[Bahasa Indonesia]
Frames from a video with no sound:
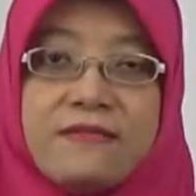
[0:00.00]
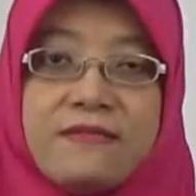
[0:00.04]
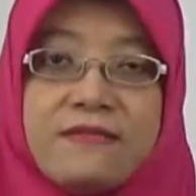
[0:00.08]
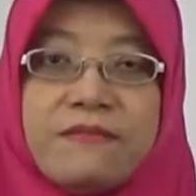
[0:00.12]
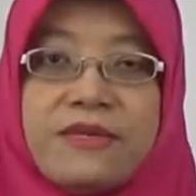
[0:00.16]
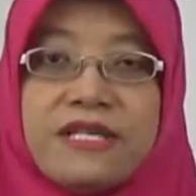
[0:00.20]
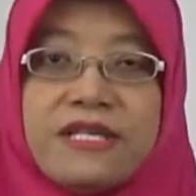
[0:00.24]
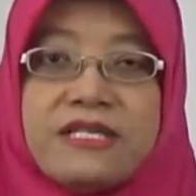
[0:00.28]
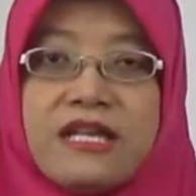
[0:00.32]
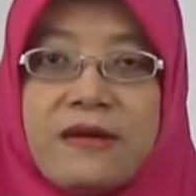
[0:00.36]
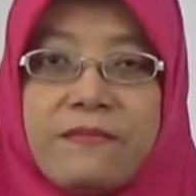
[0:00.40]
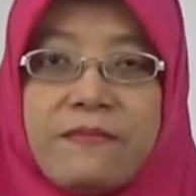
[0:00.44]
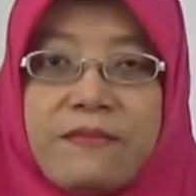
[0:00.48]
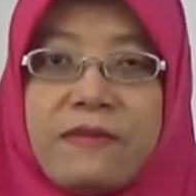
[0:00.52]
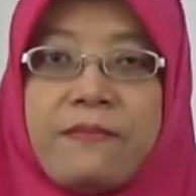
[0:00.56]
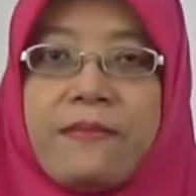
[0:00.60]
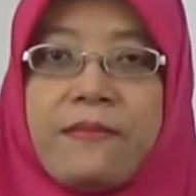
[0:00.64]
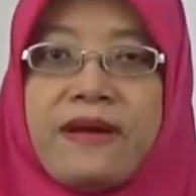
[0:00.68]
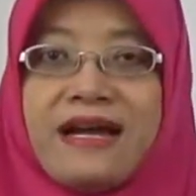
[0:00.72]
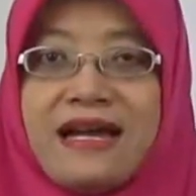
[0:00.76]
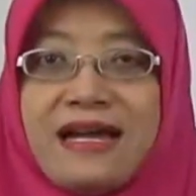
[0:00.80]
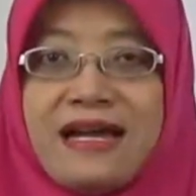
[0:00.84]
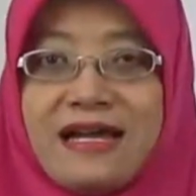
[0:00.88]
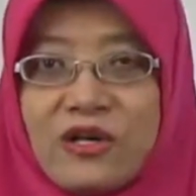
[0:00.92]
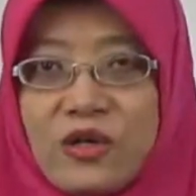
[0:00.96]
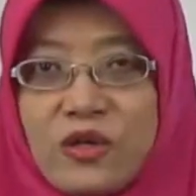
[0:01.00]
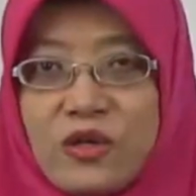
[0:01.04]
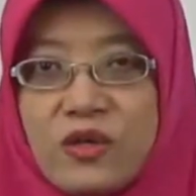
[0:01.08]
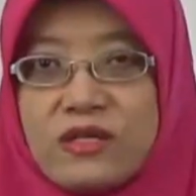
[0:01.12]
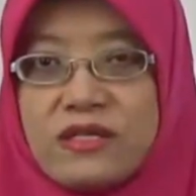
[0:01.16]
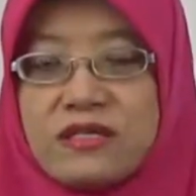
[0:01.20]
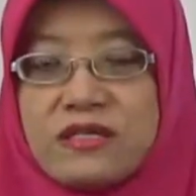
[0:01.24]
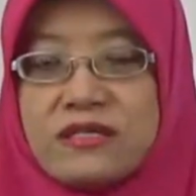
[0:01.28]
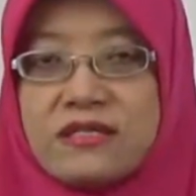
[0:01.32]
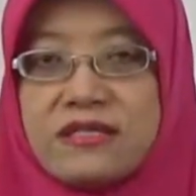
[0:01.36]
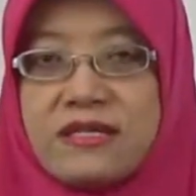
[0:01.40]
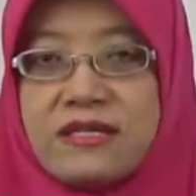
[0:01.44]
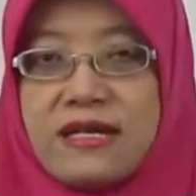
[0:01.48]
bisa berpengaruh
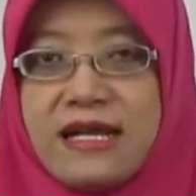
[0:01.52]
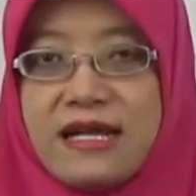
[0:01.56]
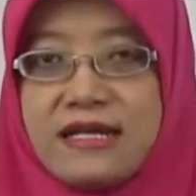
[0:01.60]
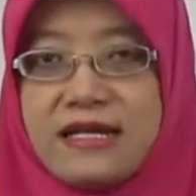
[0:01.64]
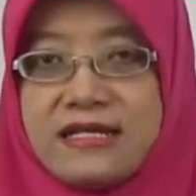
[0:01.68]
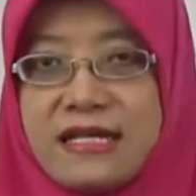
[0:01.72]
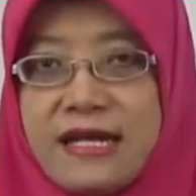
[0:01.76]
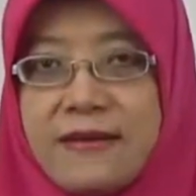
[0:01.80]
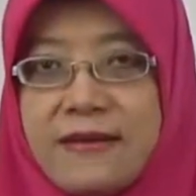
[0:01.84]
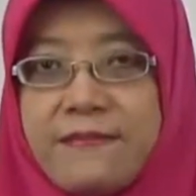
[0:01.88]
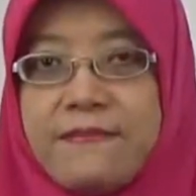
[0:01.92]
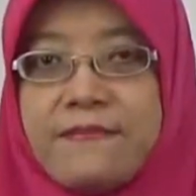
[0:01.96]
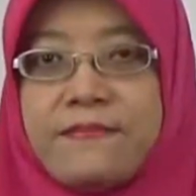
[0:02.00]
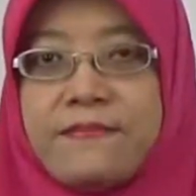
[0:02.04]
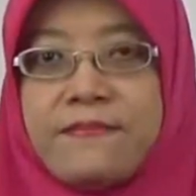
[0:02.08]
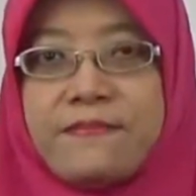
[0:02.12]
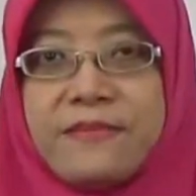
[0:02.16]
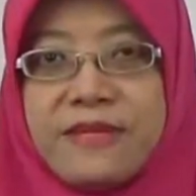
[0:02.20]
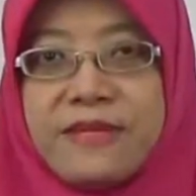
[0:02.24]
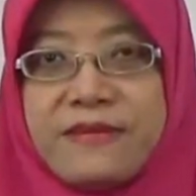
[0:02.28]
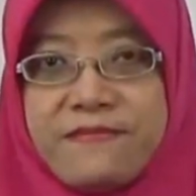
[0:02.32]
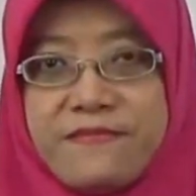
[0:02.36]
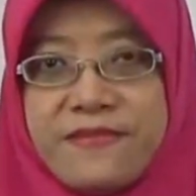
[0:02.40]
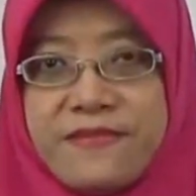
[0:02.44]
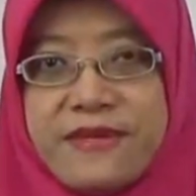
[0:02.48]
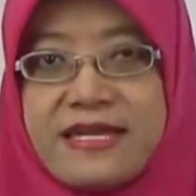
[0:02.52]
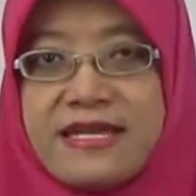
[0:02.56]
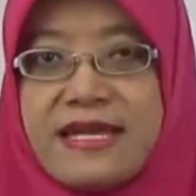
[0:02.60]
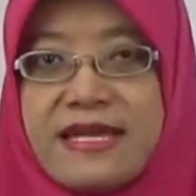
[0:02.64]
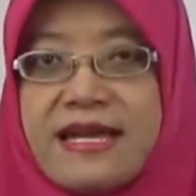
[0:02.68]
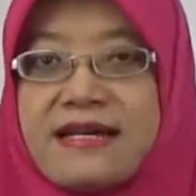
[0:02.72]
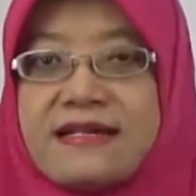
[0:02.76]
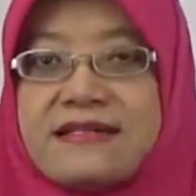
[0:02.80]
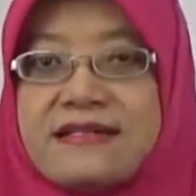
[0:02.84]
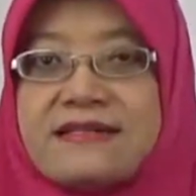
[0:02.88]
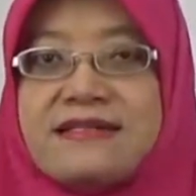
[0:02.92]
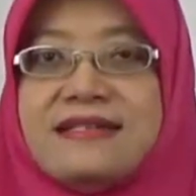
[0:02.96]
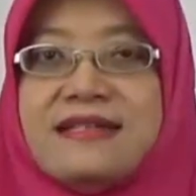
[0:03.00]
terhadap mimpi yang